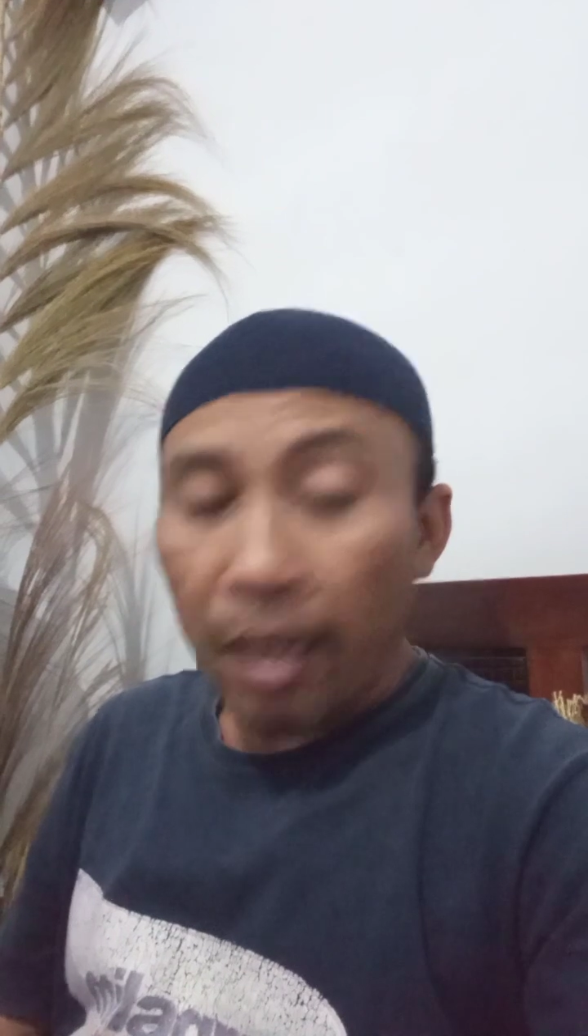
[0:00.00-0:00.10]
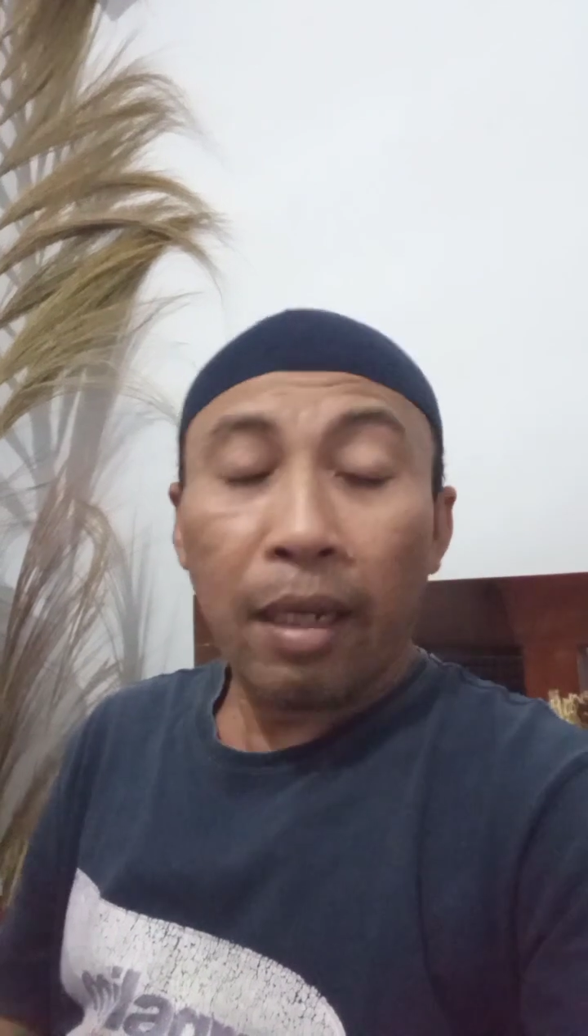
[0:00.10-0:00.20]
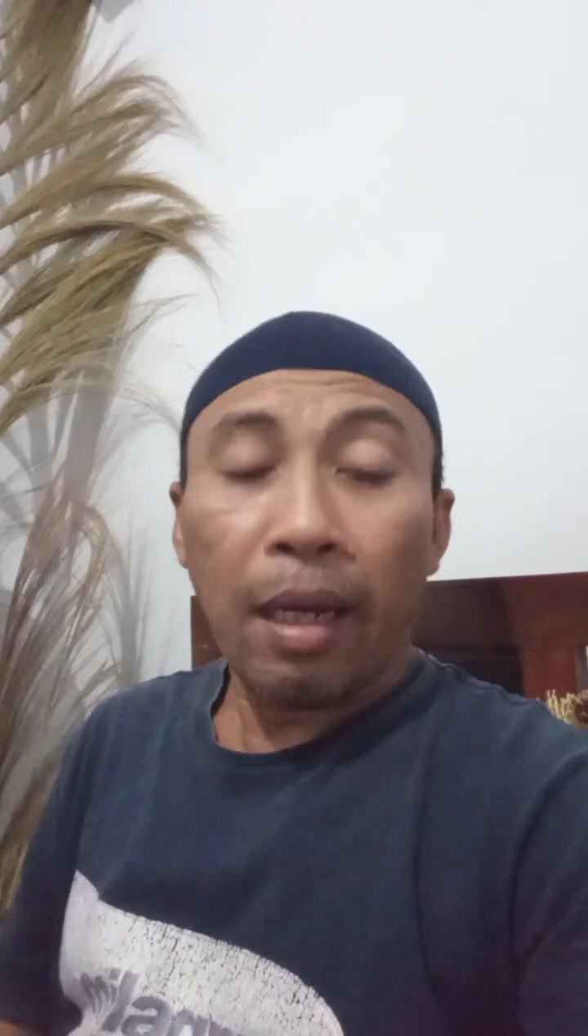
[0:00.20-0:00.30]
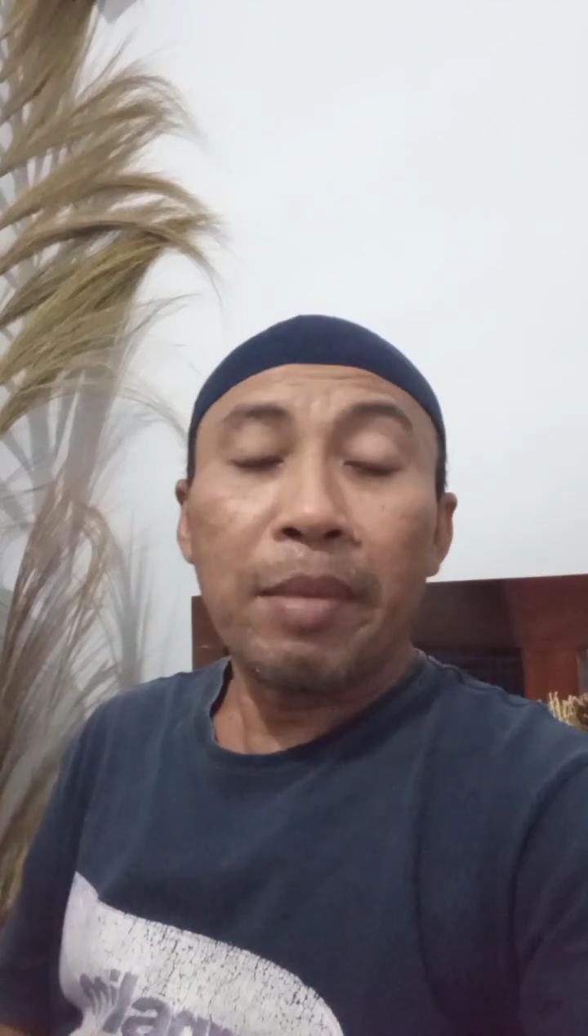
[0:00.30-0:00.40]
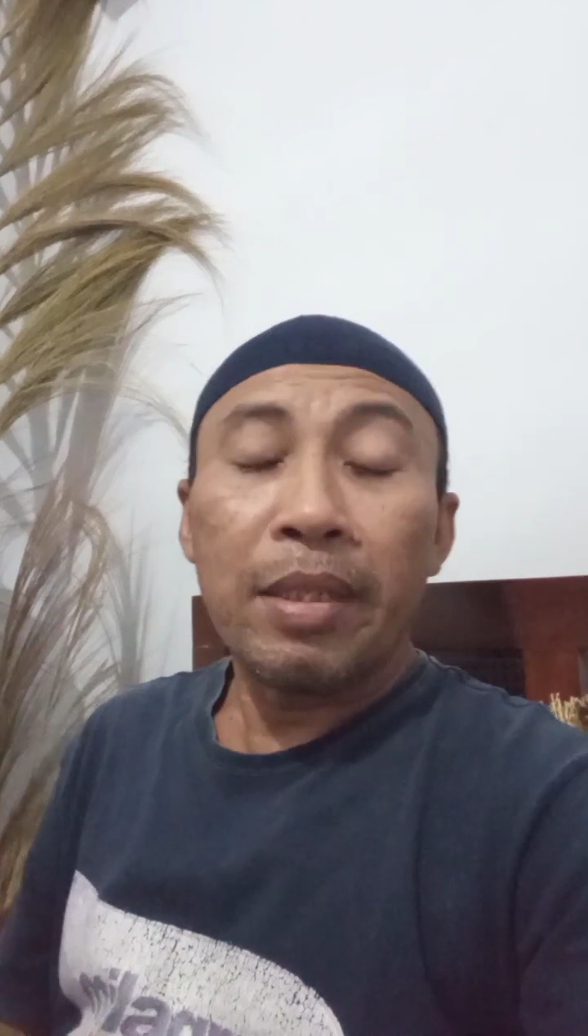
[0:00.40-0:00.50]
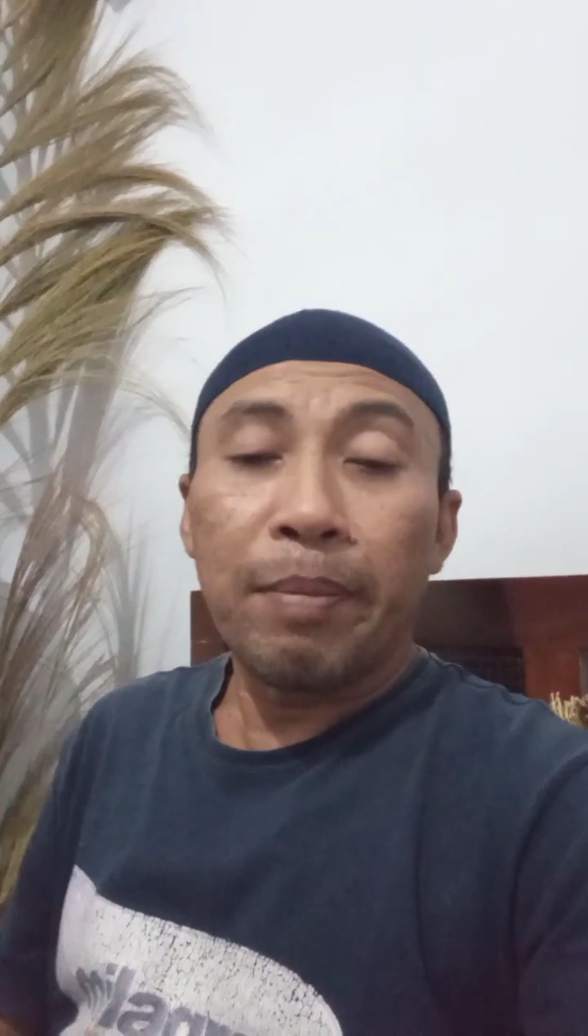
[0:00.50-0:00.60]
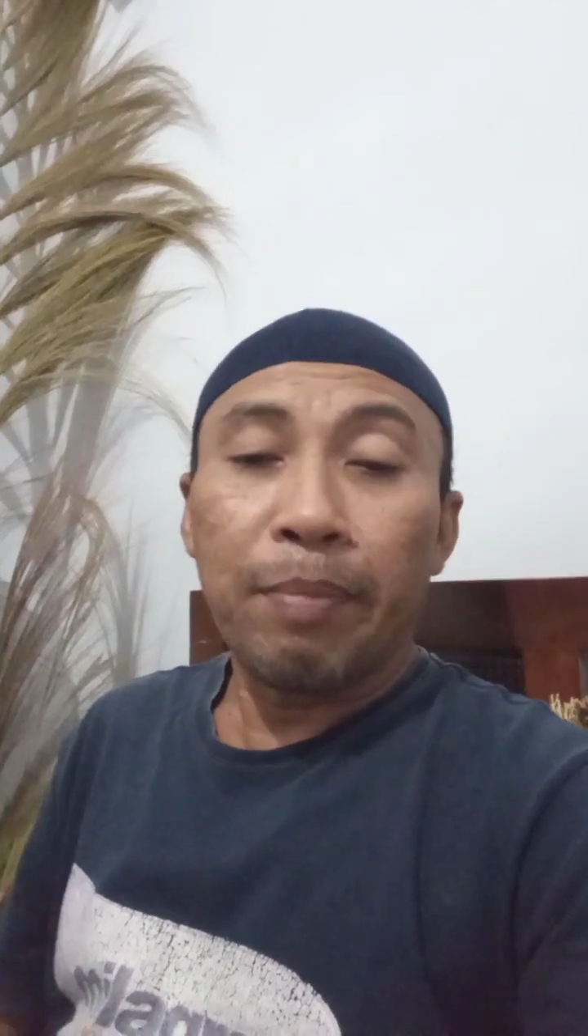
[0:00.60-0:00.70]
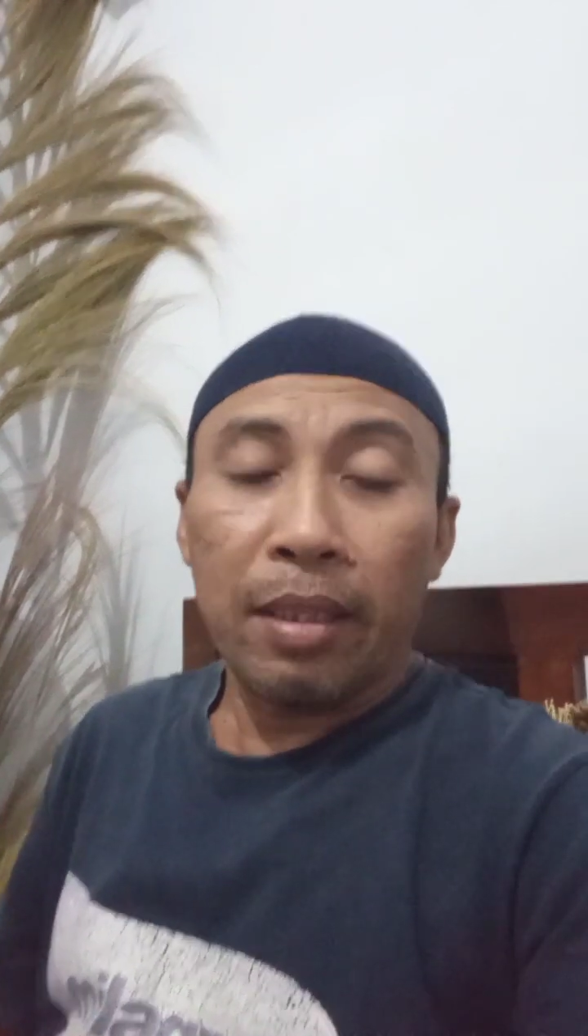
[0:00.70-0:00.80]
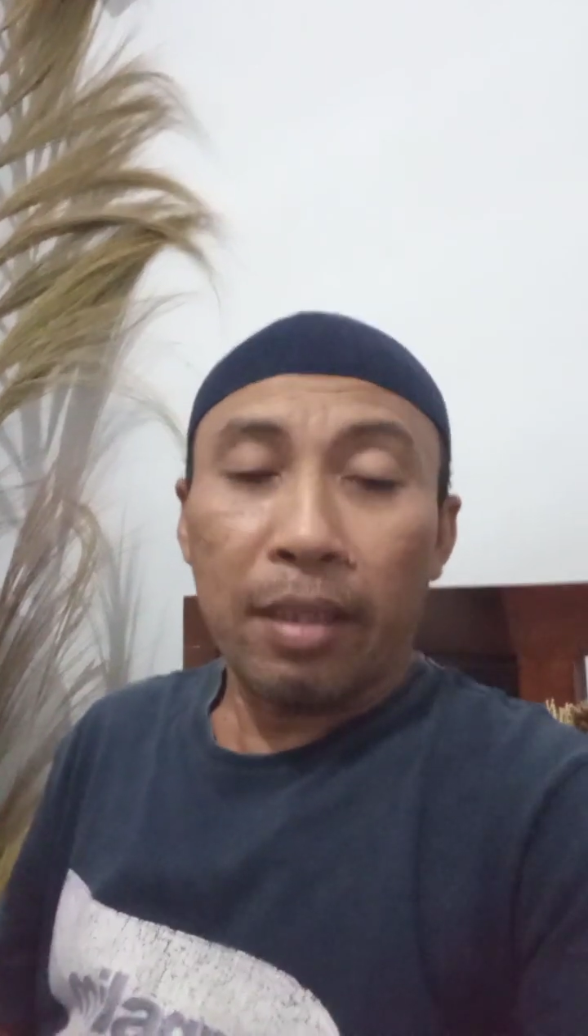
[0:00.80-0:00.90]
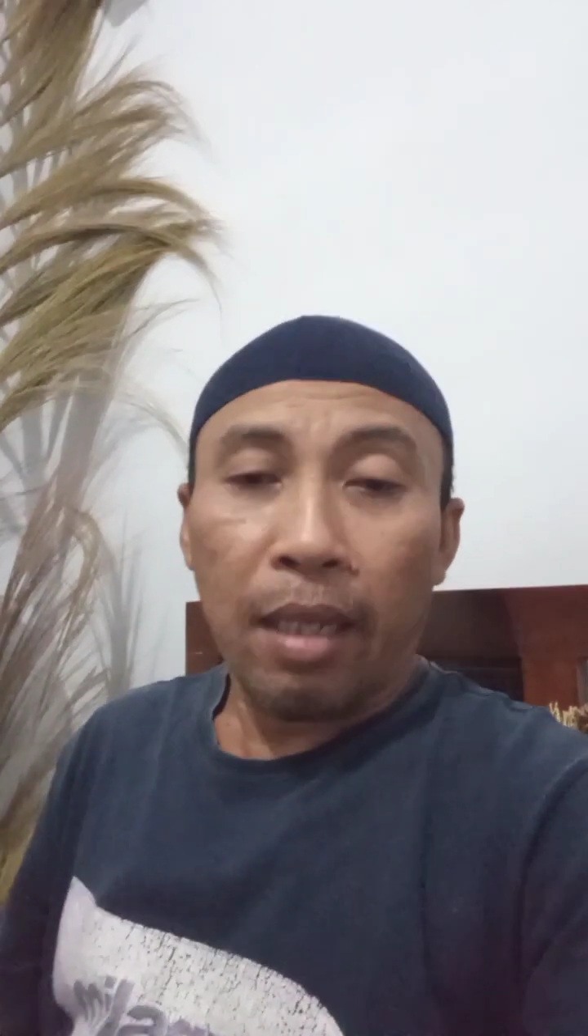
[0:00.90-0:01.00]
kelamin si
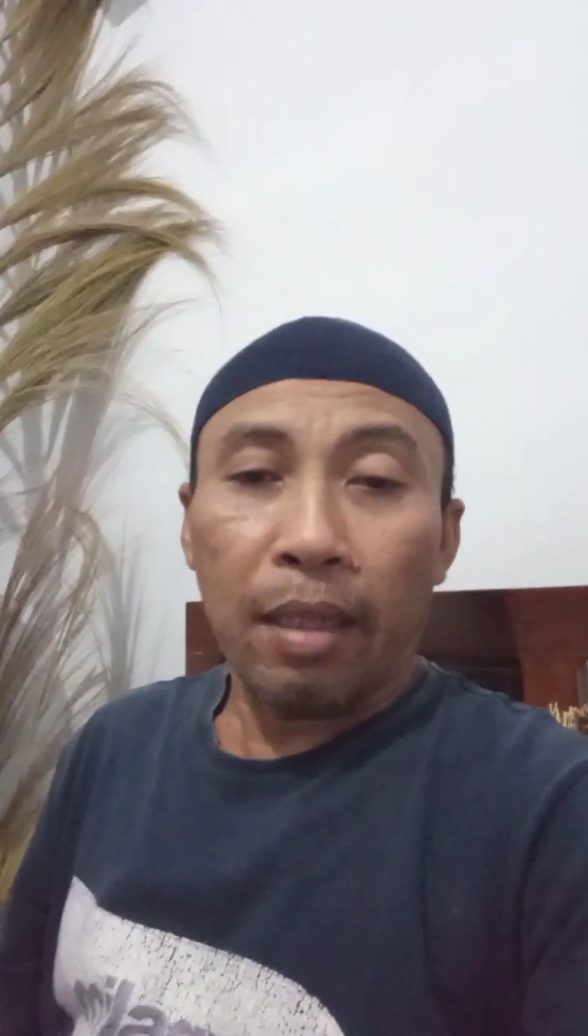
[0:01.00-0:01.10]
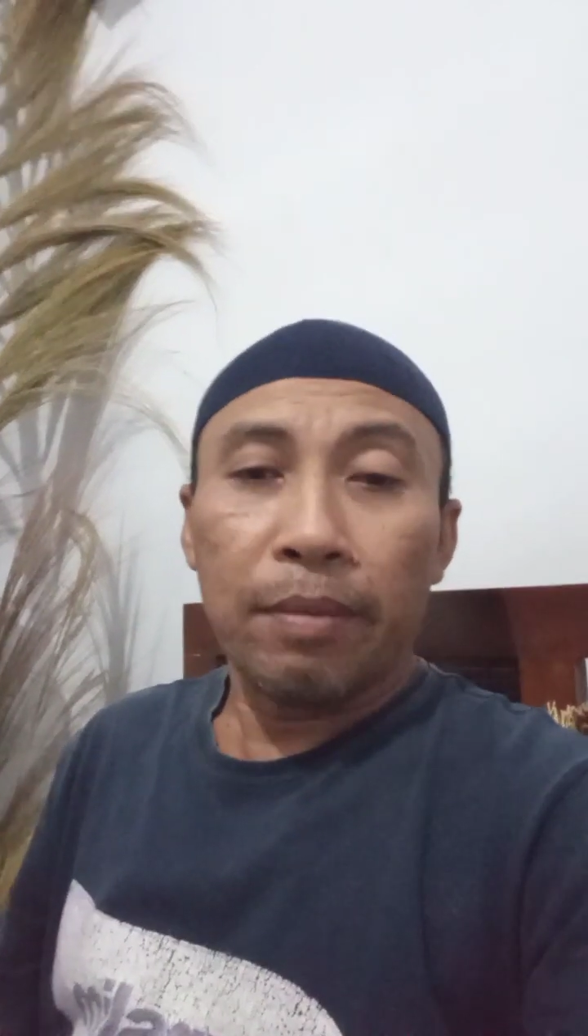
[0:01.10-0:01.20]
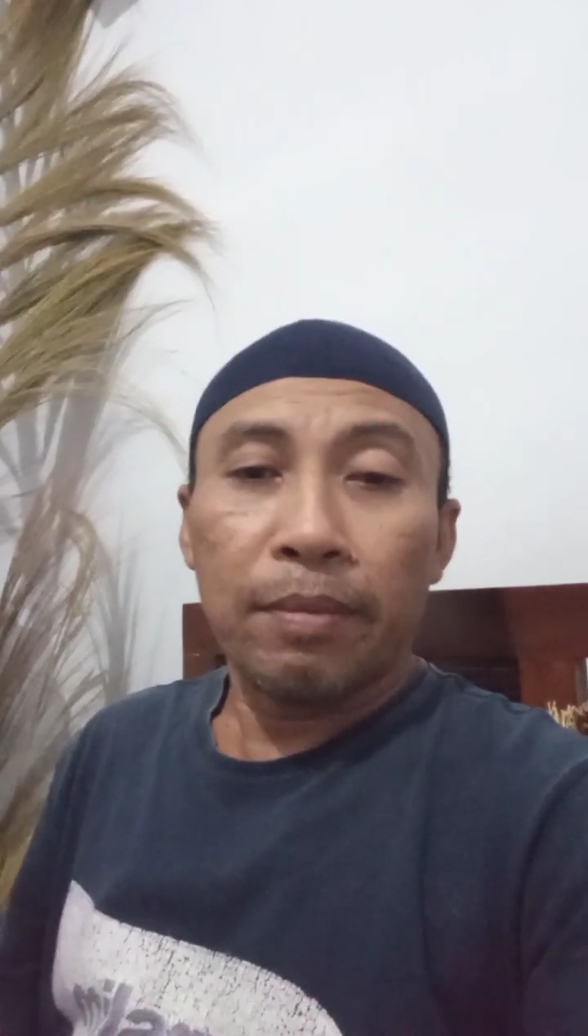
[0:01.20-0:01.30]
betina.